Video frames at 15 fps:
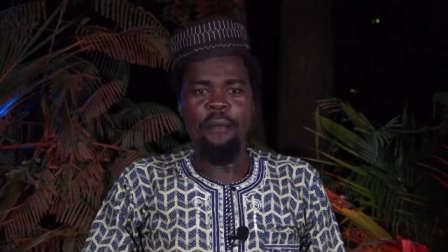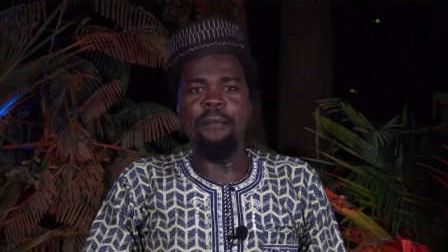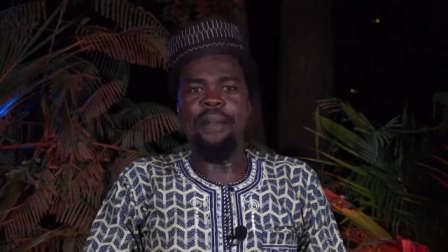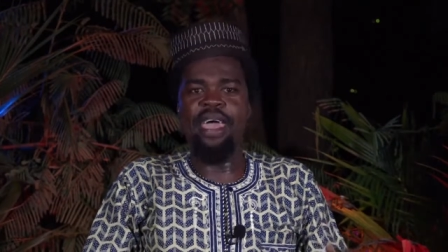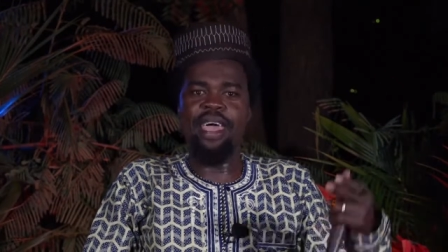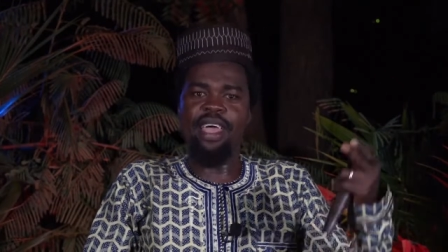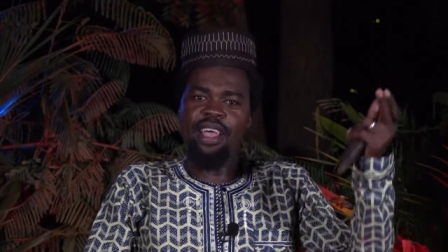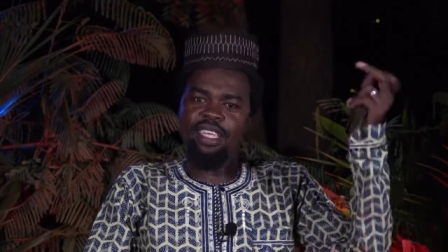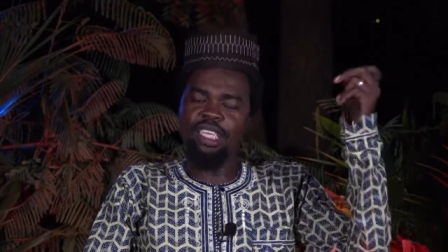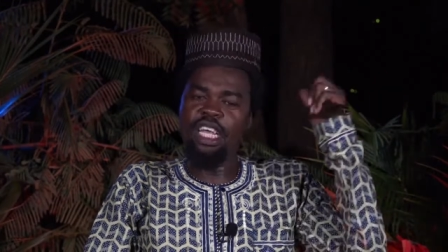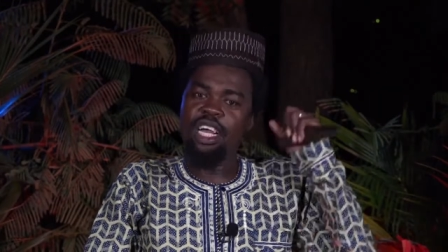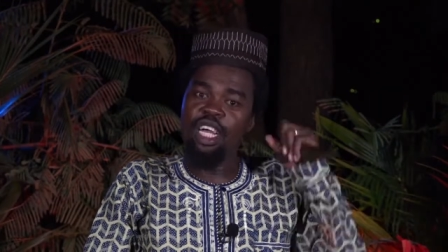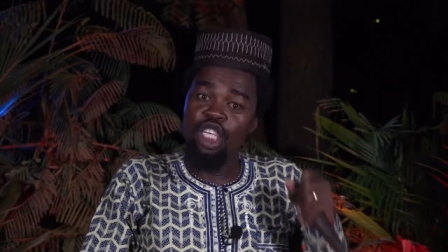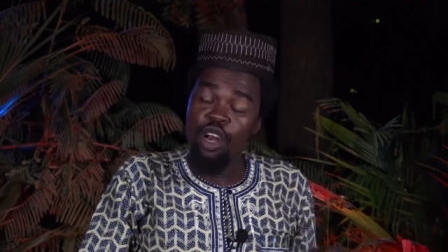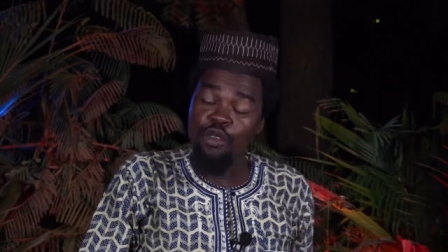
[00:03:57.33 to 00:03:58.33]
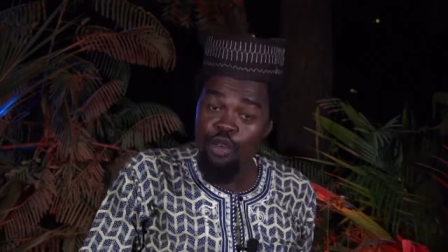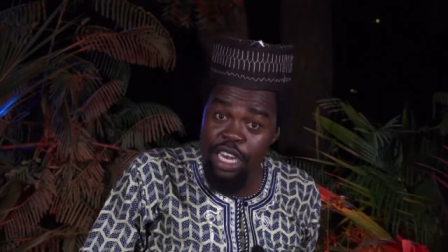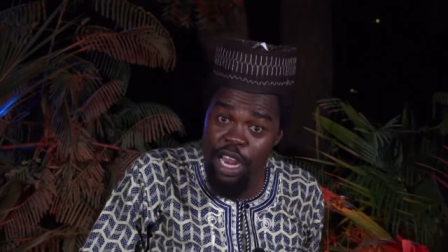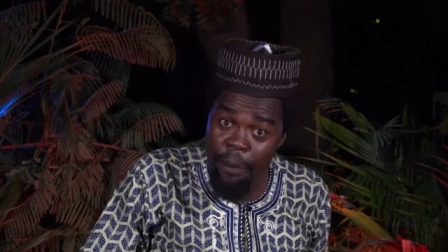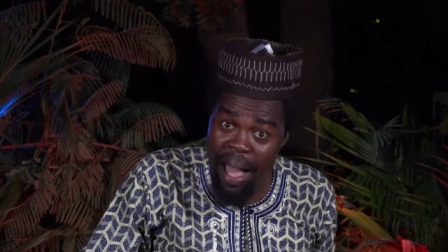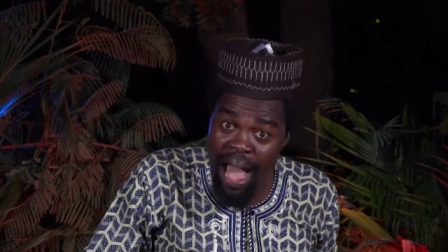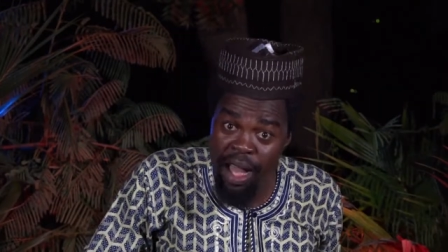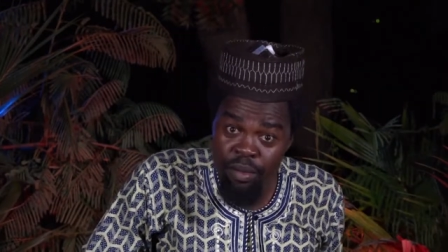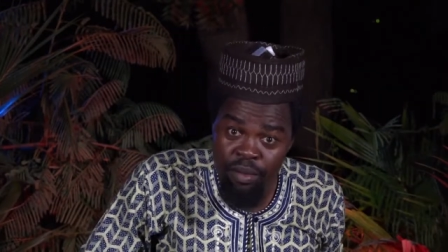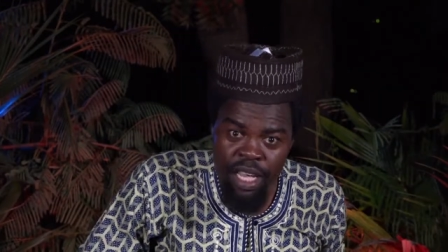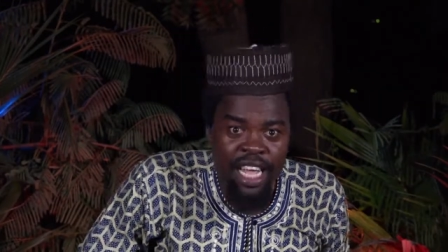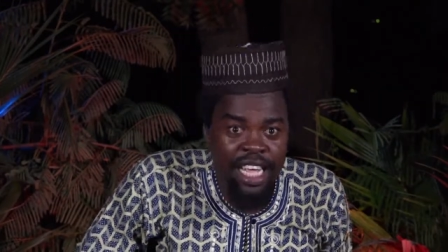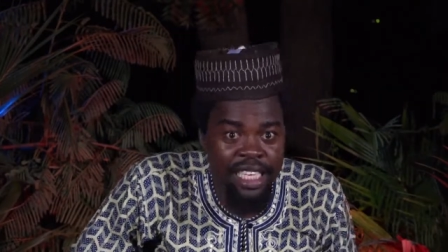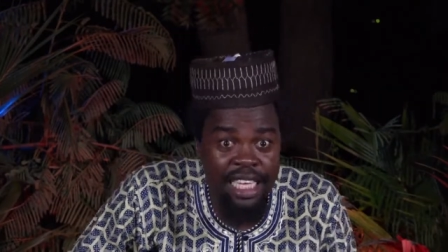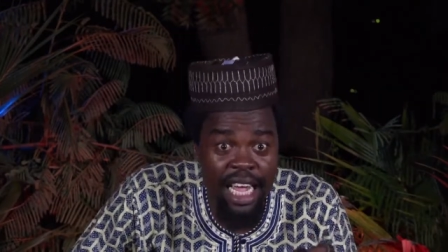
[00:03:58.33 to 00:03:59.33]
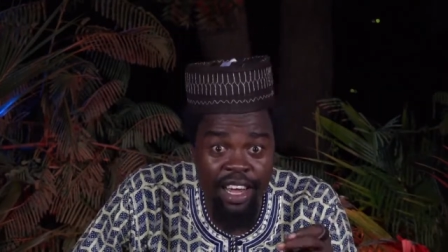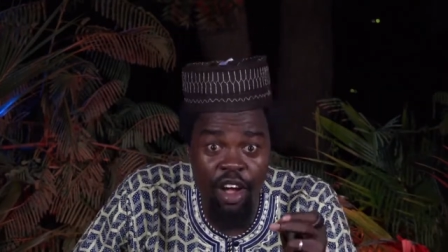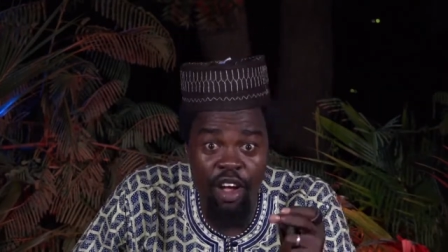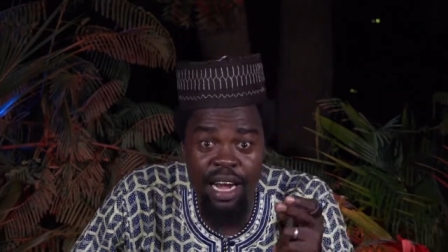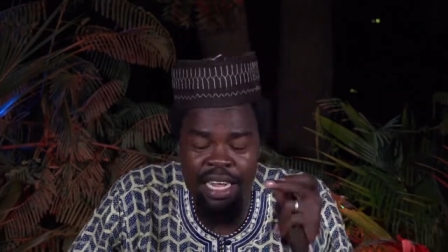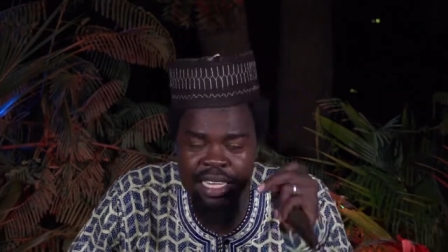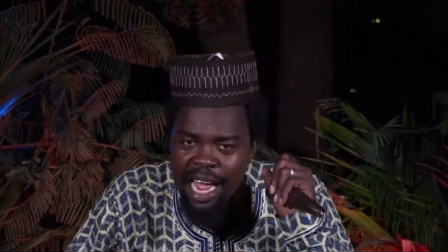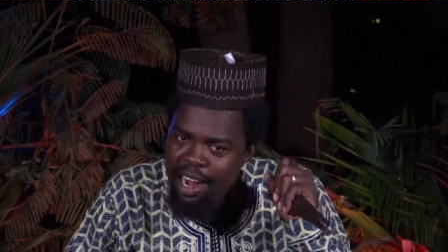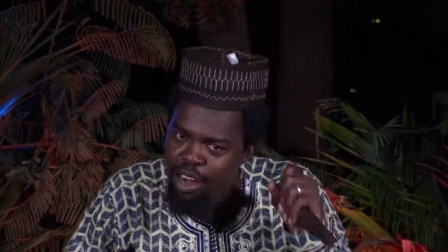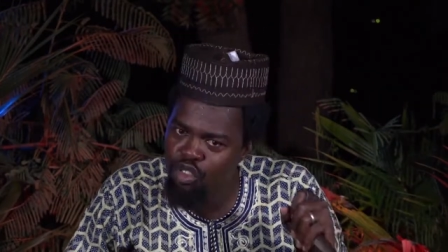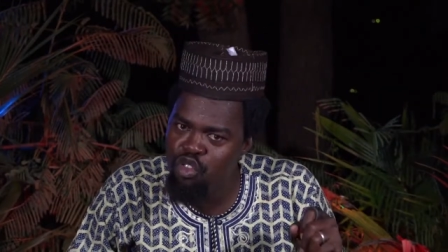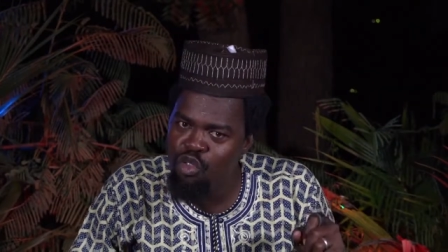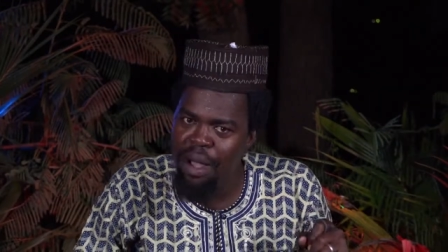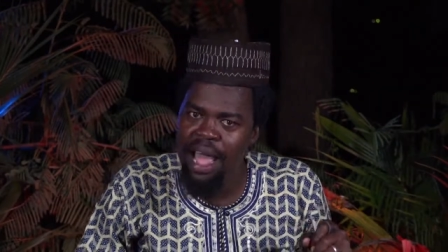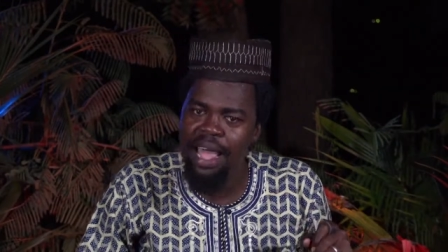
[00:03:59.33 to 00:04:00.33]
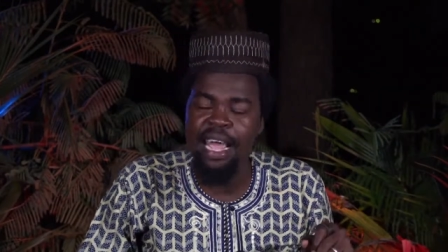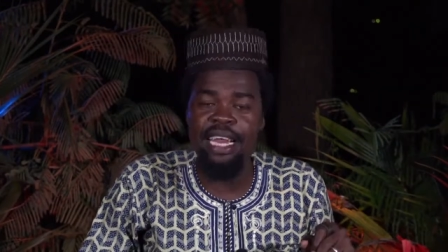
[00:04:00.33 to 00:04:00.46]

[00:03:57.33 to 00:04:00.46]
Mais ce que je ne vous dis pas, c'est que Nathalie Ntouba